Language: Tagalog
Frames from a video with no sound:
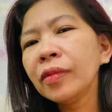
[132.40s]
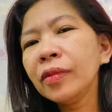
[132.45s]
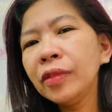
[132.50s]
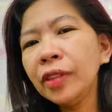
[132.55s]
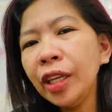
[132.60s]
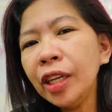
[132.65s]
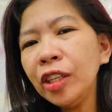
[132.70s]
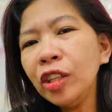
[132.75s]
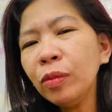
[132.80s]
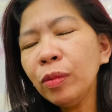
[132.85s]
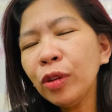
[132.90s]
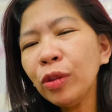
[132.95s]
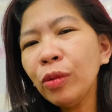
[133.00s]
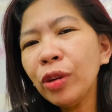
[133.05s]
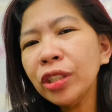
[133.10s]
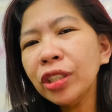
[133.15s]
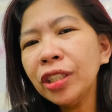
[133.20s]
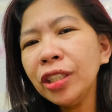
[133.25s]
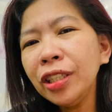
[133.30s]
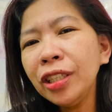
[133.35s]
Thank you for
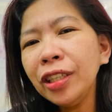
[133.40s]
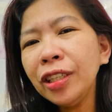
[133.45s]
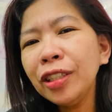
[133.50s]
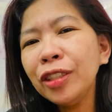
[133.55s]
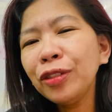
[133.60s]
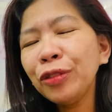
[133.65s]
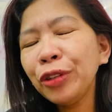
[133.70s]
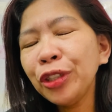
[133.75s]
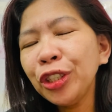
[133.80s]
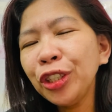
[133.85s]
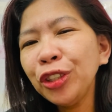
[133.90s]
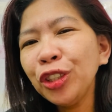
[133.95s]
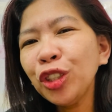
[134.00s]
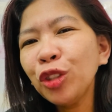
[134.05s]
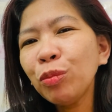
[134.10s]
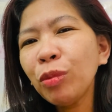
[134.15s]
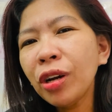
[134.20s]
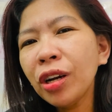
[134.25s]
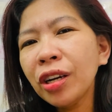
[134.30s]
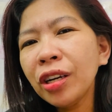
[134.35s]
watching and reaching this
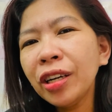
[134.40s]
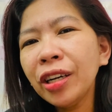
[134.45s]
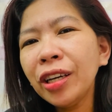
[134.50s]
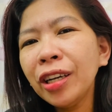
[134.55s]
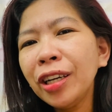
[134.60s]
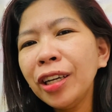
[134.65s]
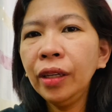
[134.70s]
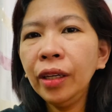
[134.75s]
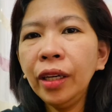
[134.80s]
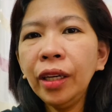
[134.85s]
far. Eh.